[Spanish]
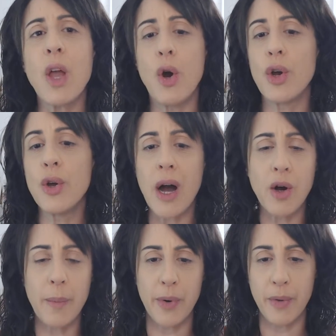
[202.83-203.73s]
Hoy lo
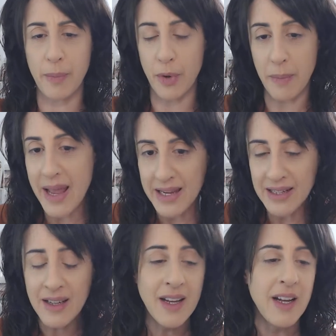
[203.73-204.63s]
hago por, por
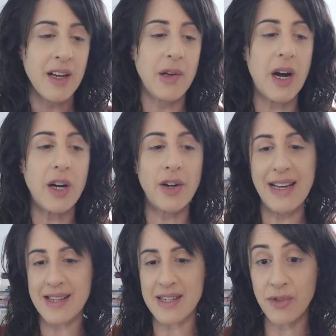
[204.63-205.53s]
mail, lo hago en
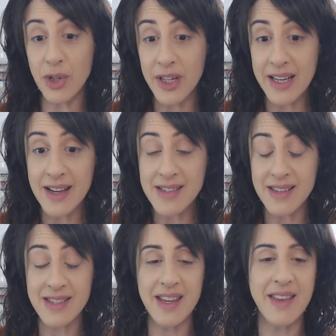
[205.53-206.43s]
las historias,
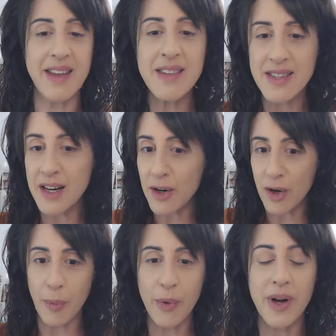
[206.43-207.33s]
¿sí? De Instagram,
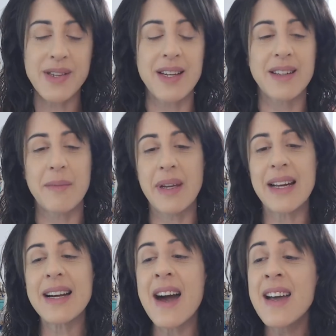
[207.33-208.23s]
lo puedo hacer también
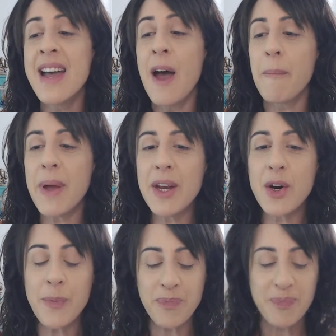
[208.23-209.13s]
acá,
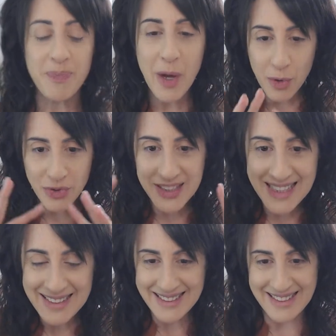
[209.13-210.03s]
pero me gusta
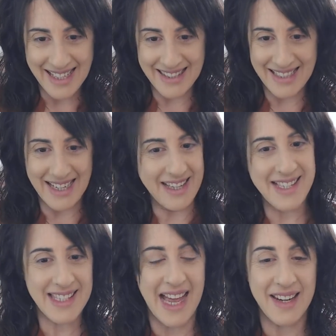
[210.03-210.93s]

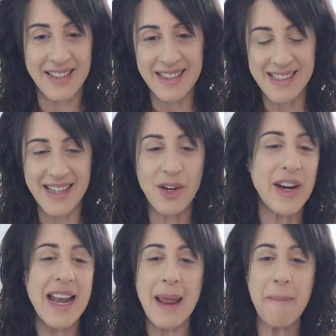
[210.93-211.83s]
teatralizar. ¿sí? con
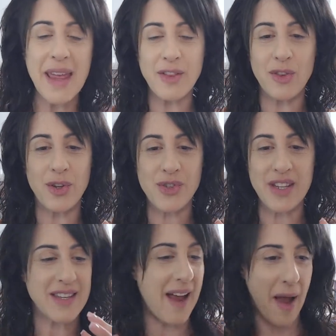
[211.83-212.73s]
elementos. a
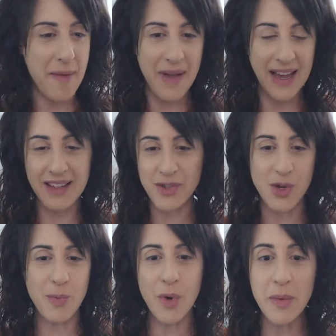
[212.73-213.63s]
mí me encanta,
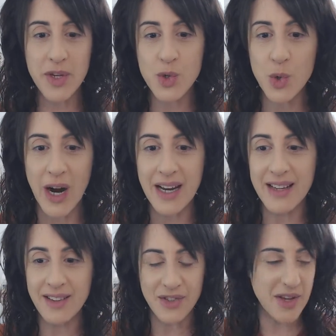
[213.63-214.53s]
soy muy visual,
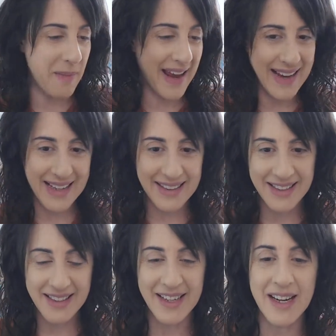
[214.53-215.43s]
entonces me encanta
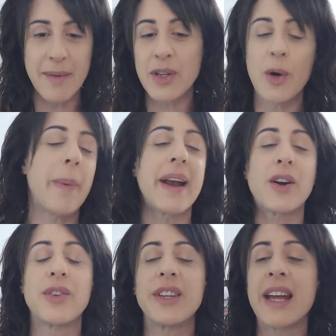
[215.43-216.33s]
tener elementos para
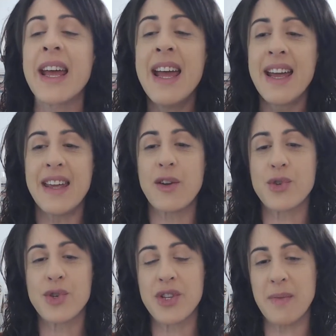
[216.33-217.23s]
contar,
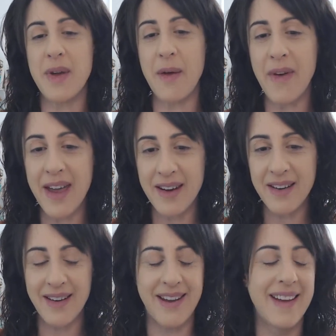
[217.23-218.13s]
incluso si me
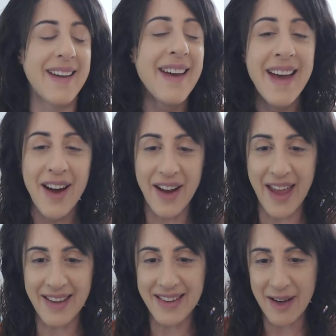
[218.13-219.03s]
ven, eh,
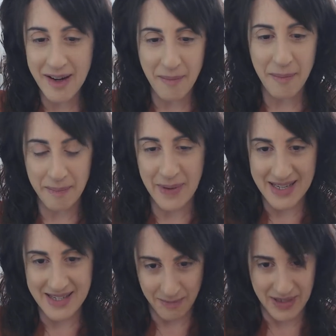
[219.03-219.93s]
están
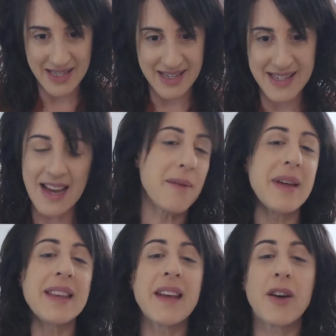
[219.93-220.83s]

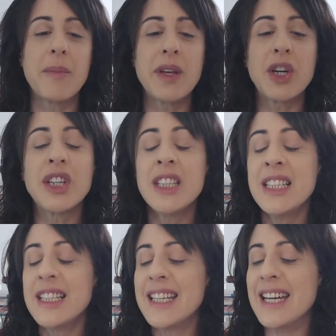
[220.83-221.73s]
presencialmente conmigo.
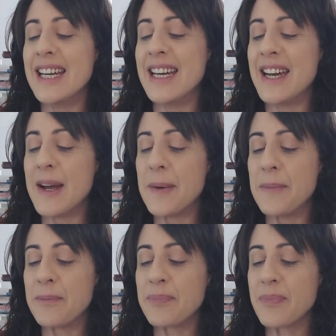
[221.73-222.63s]

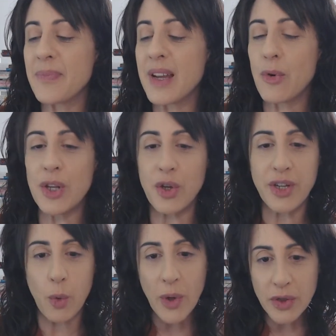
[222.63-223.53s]
Em, cuando
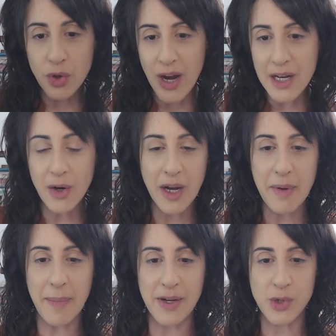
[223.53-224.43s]
te cuento algo que
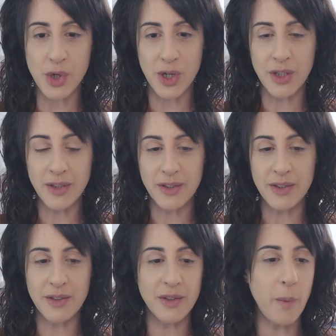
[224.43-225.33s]
me pasó,
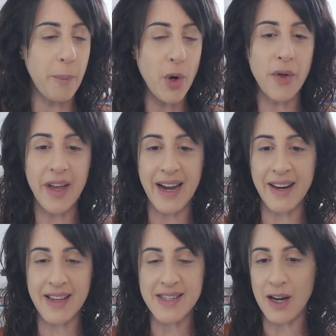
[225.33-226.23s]
no puedo dejar
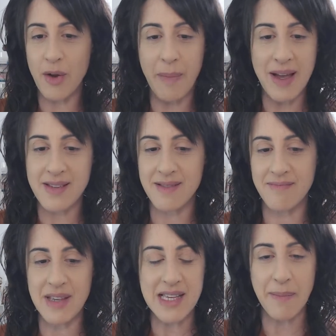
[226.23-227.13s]
de hacerlo. Es más,
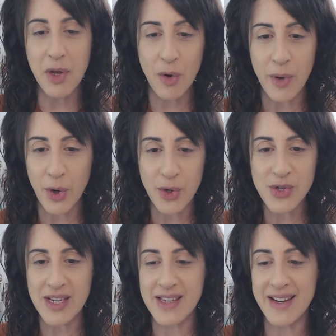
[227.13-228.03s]
mis amigos me
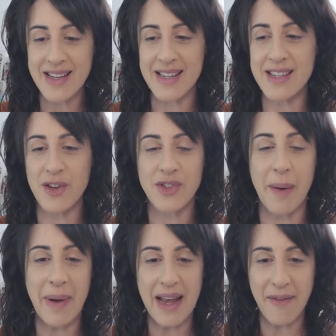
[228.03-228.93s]
conocen y saben que es así. O sea,
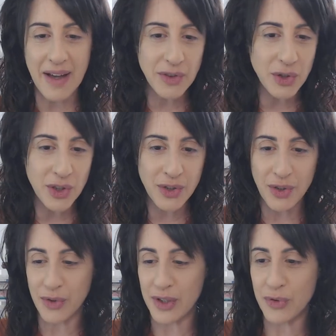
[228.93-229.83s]
me levanto de
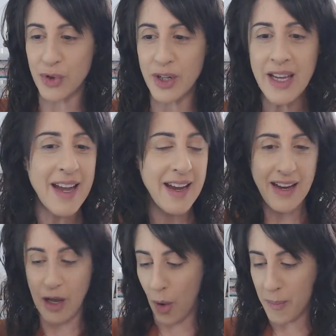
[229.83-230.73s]
donde estoy
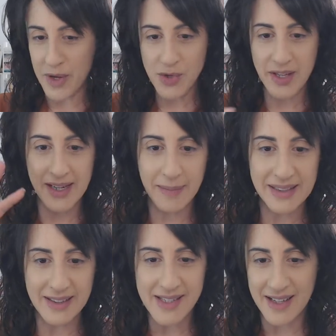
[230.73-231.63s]
y lo empiezo a
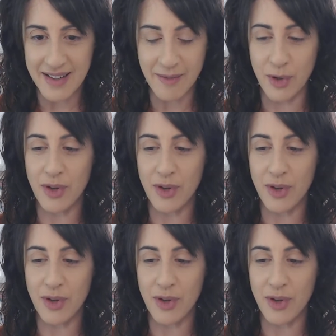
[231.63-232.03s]
dramatizar.